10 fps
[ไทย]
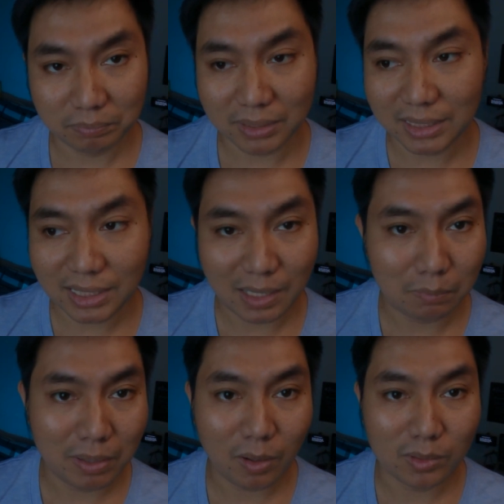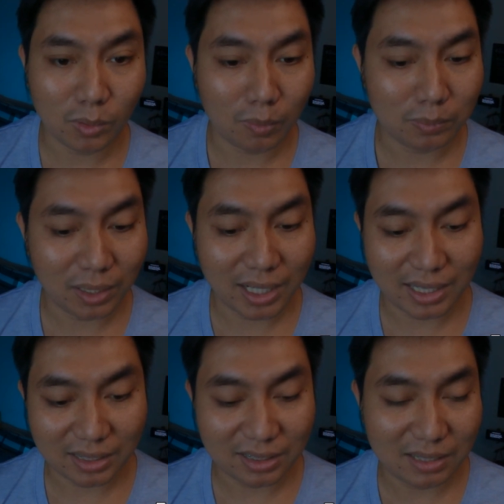จริงๆแล้วไม่ค่อยชอบเท่าไหร่
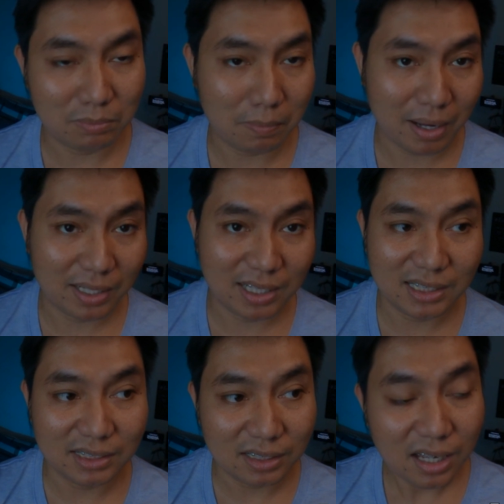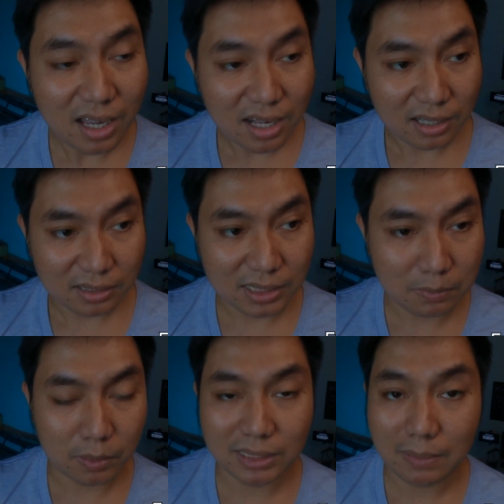นะคือกลิ่นประมาณนี้คือคือ
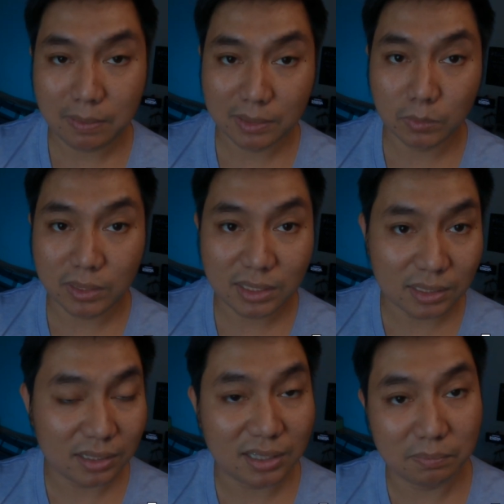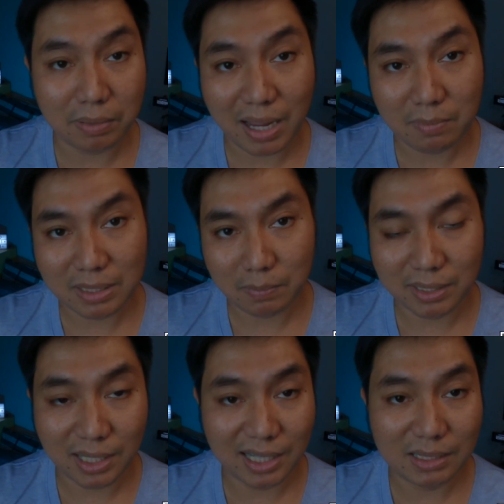พอใช้พาโชรี่เยอะเกินไปมันจะเป็
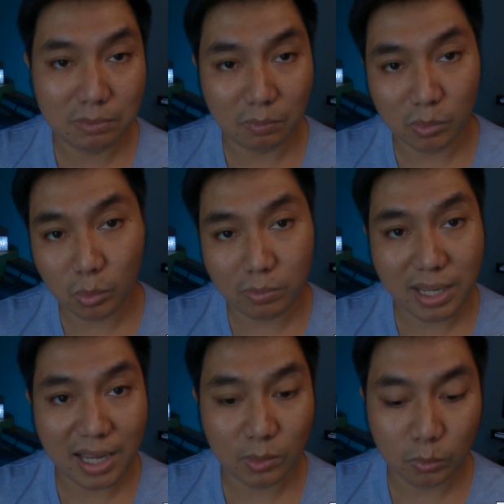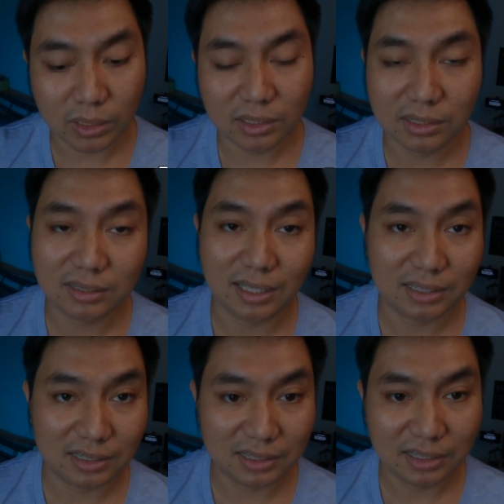นอะไรที่แบบดูมีอายุนิดนึงอ่ะ
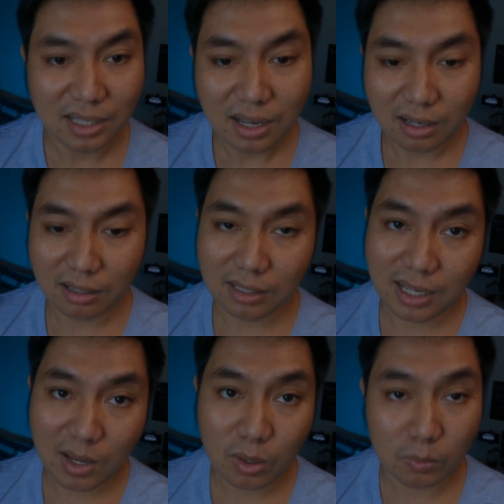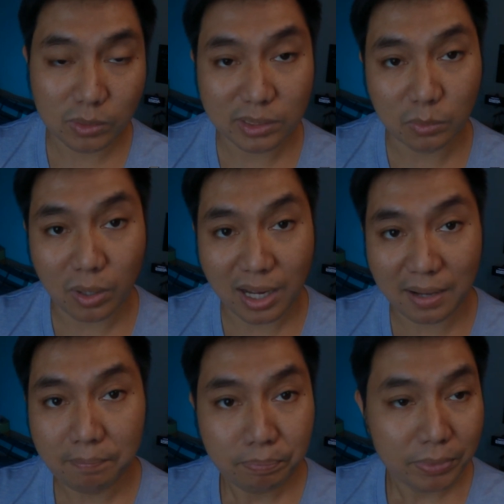คือก็เลยให้ความรู้สึกว่า
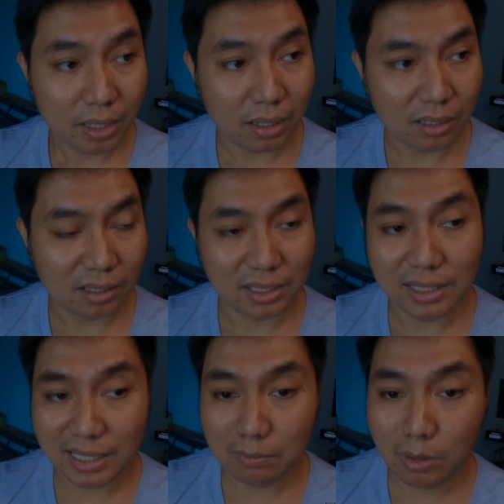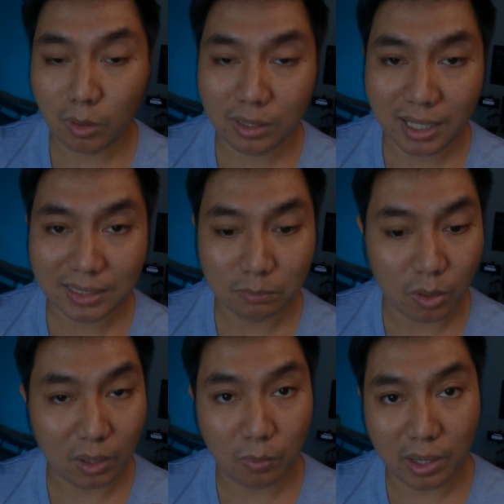กลิ่นนี้ไม่ค่อยน่าจะเห
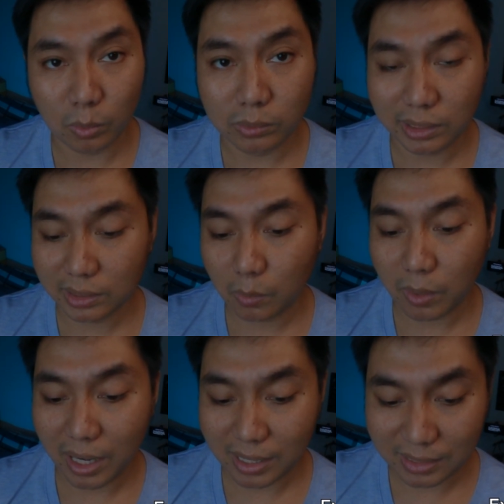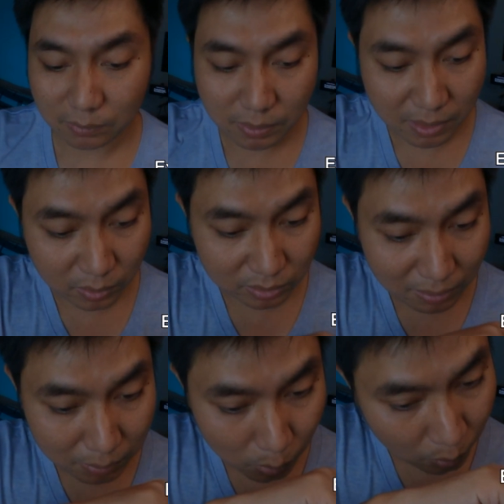มาะกับวัยรุ่นสักเท่าไหร่นะสำหรับอัลต
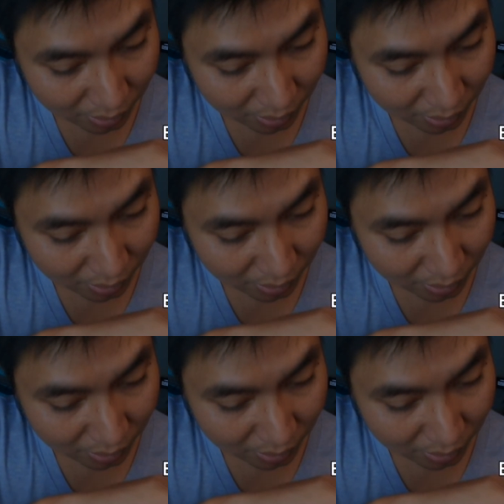ร้าบลู